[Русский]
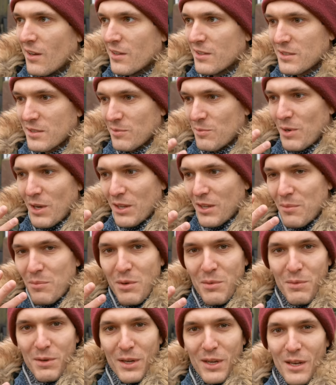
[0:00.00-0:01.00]
смена
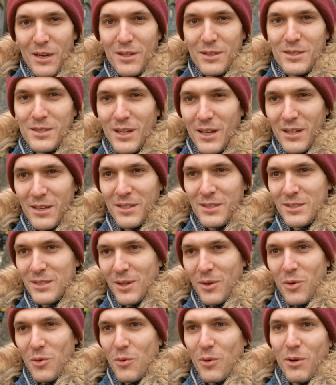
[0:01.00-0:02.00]
мимики лица с
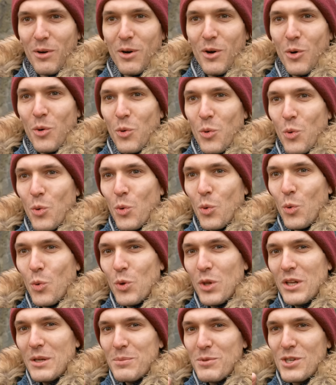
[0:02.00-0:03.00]
такого
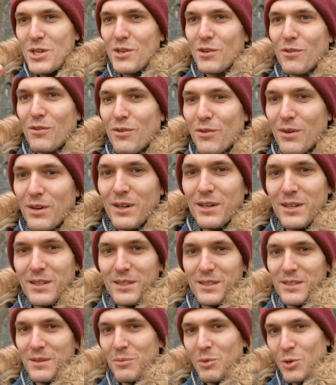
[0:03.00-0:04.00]
улыбчивого,
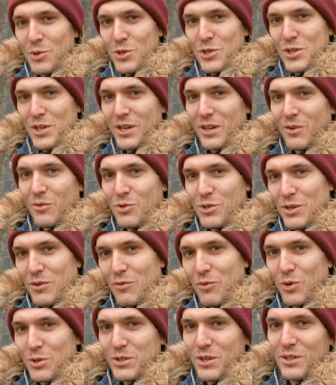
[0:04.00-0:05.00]
немножечко уже
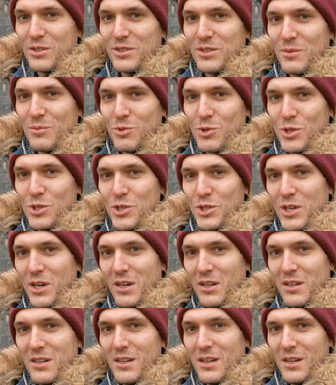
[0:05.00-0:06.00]
в возрасте
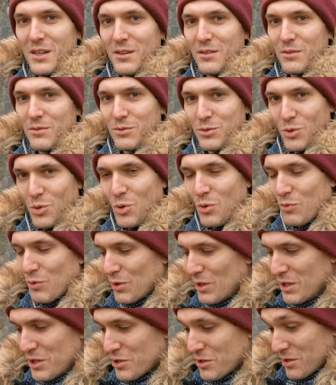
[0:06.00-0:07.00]
мужичка, в
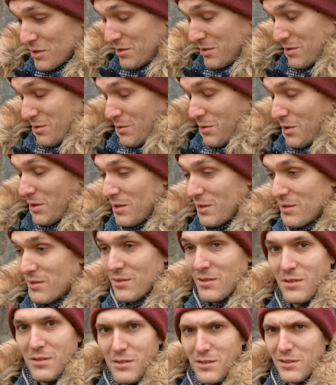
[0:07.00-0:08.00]
суровую личность ух,
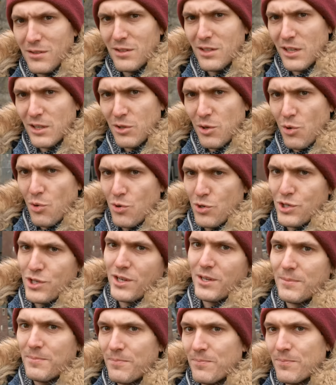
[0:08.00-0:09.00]
до дрожи.